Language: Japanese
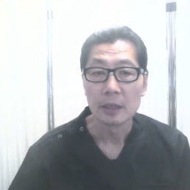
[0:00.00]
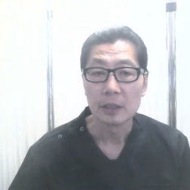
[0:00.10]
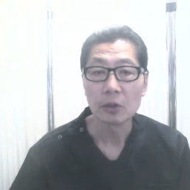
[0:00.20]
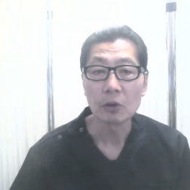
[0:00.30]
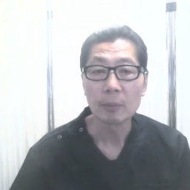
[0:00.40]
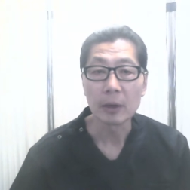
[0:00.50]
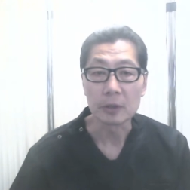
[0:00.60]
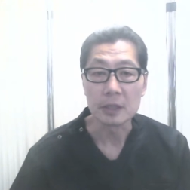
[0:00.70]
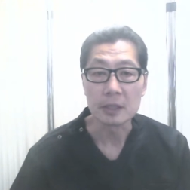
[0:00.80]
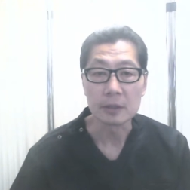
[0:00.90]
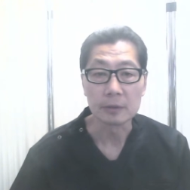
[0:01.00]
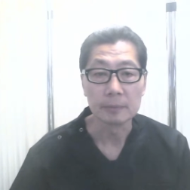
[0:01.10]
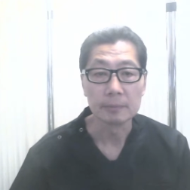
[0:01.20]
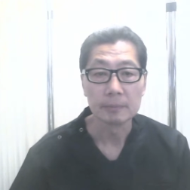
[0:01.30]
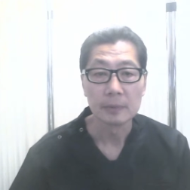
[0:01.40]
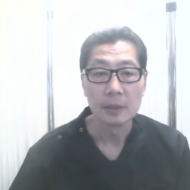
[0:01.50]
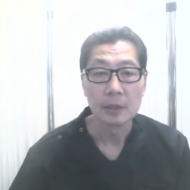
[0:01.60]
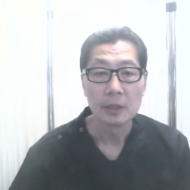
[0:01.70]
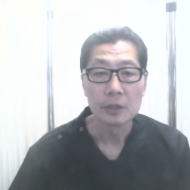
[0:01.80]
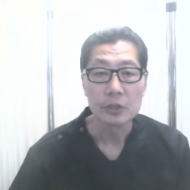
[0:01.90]
人の目を気にする、
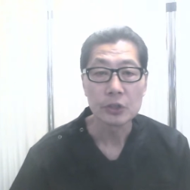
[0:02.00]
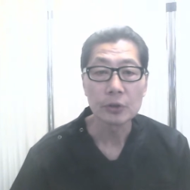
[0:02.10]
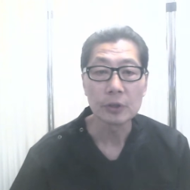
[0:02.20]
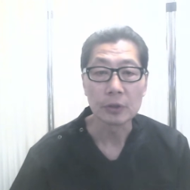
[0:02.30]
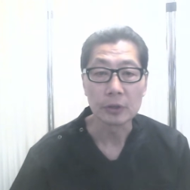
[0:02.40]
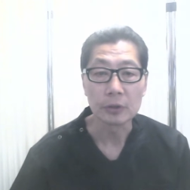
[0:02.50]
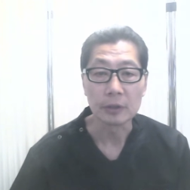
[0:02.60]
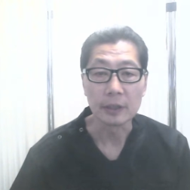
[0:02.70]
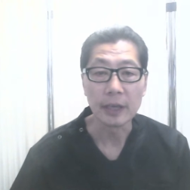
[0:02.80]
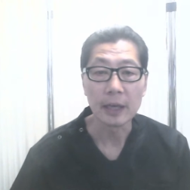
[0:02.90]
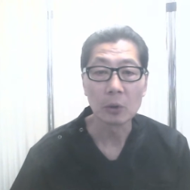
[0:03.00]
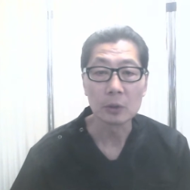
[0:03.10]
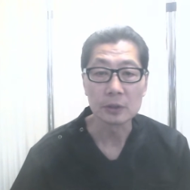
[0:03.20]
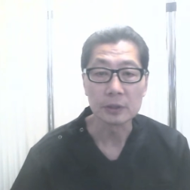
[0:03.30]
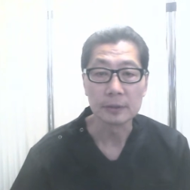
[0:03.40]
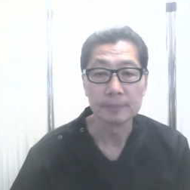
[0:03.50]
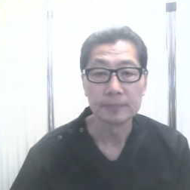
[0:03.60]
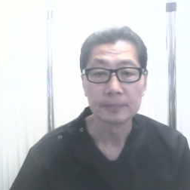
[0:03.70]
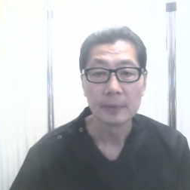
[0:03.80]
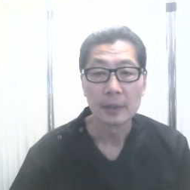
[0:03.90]
周囲の人に迎合する、
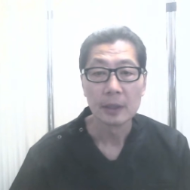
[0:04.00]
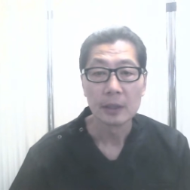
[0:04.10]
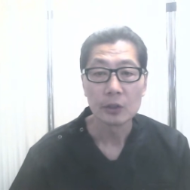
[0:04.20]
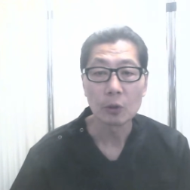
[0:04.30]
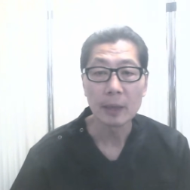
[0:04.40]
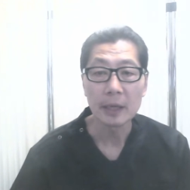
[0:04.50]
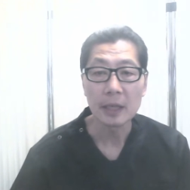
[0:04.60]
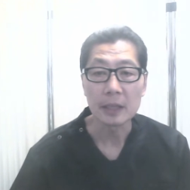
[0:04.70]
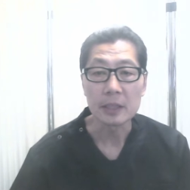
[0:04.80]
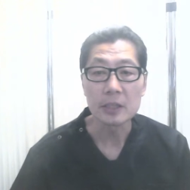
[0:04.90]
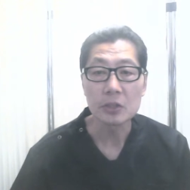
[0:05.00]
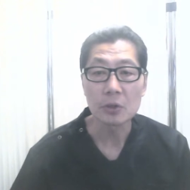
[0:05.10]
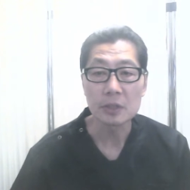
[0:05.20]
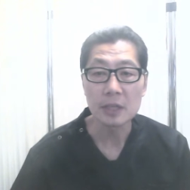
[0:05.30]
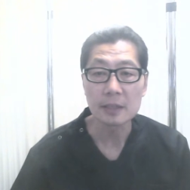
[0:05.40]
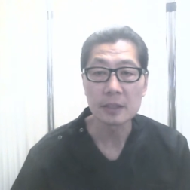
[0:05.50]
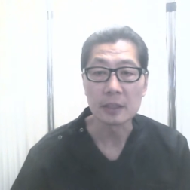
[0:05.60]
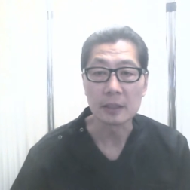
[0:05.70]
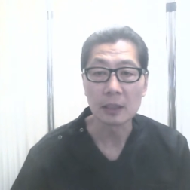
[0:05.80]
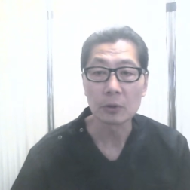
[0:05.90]
人前で緊張しやす
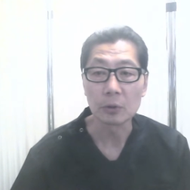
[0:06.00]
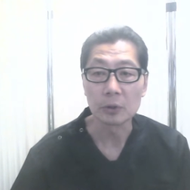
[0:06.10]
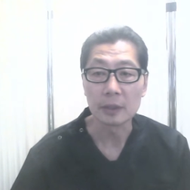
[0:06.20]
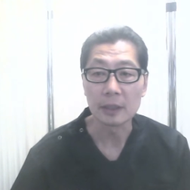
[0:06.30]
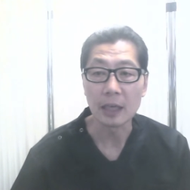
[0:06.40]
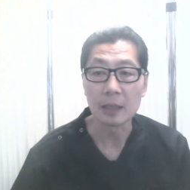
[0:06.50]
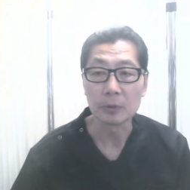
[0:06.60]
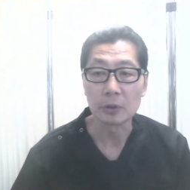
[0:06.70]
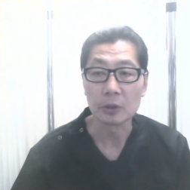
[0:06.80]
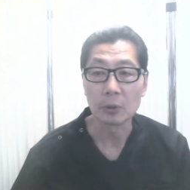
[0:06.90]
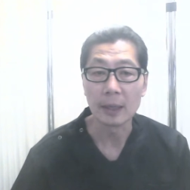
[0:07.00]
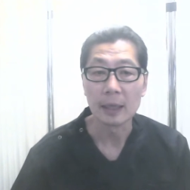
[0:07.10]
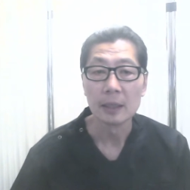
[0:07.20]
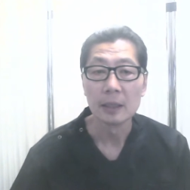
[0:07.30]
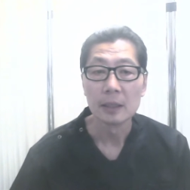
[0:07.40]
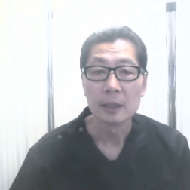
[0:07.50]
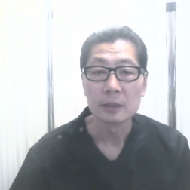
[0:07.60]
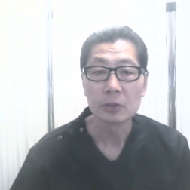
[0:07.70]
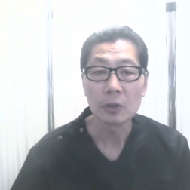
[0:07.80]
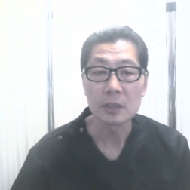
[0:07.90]
いなどといったタイプの人は、
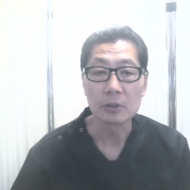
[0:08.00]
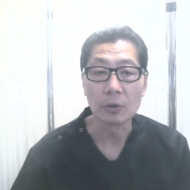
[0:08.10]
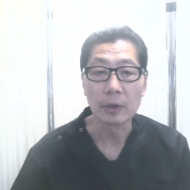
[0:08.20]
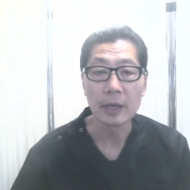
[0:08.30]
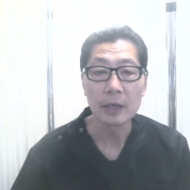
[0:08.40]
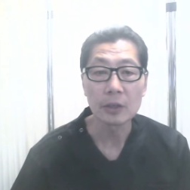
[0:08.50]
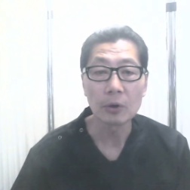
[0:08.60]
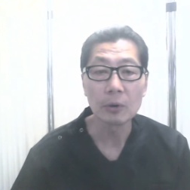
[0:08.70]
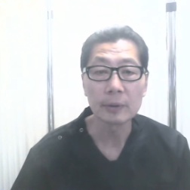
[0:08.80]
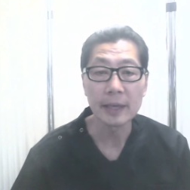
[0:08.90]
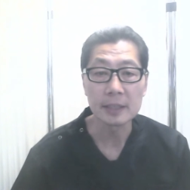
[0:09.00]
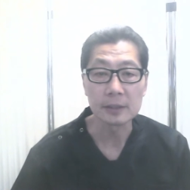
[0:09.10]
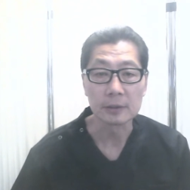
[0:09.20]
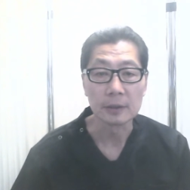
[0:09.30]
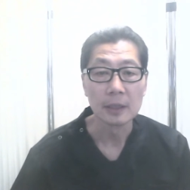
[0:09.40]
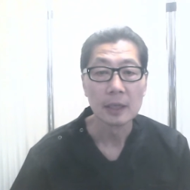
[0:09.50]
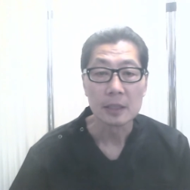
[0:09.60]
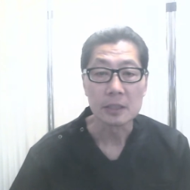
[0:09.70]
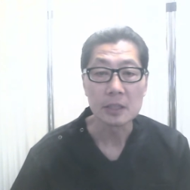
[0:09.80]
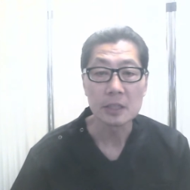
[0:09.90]
ストレスの影響を受けやすく、
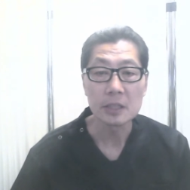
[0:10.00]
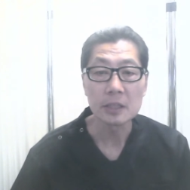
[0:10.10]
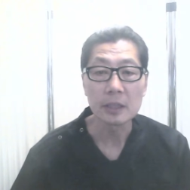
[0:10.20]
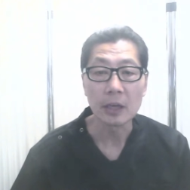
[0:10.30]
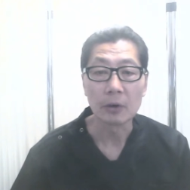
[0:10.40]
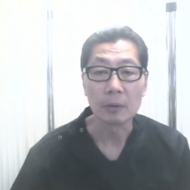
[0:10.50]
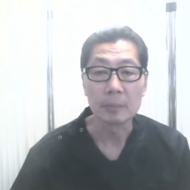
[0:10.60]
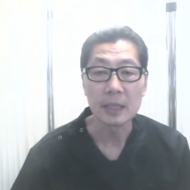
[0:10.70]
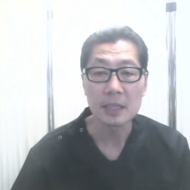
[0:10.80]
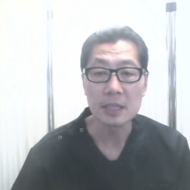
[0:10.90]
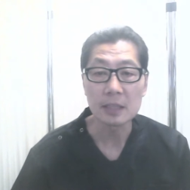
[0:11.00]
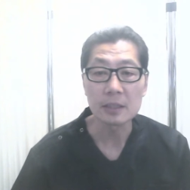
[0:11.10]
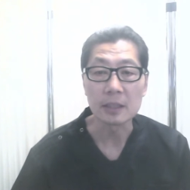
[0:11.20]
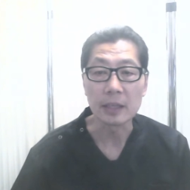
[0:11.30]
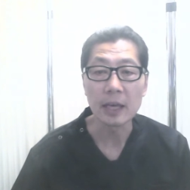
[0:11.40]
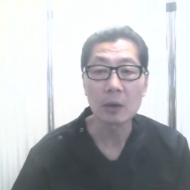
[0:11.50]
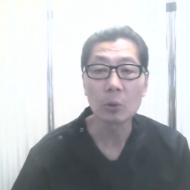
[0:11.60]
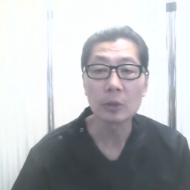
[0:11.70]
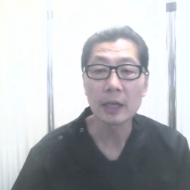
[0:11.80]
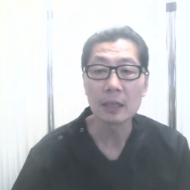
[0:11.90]
自律神経を乱しやすい傾
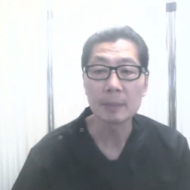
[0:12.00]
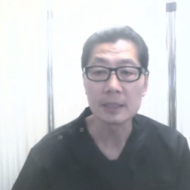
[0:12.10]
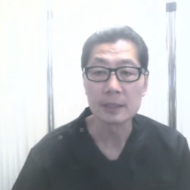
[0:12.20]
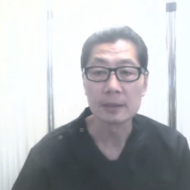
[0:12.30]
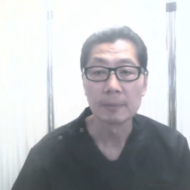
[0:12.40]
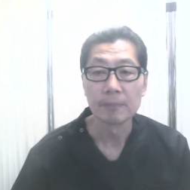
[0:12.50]
向にあります。